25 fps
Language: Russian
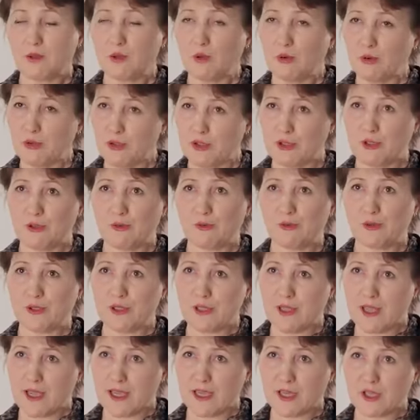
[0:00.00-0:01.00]
точно
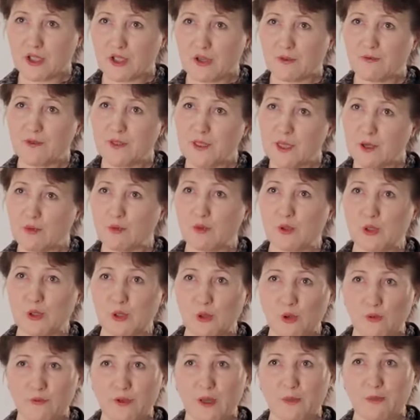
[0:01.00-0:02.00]
узнаешь все
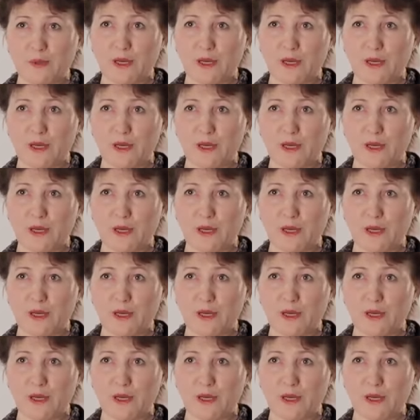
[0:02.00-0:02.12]
условия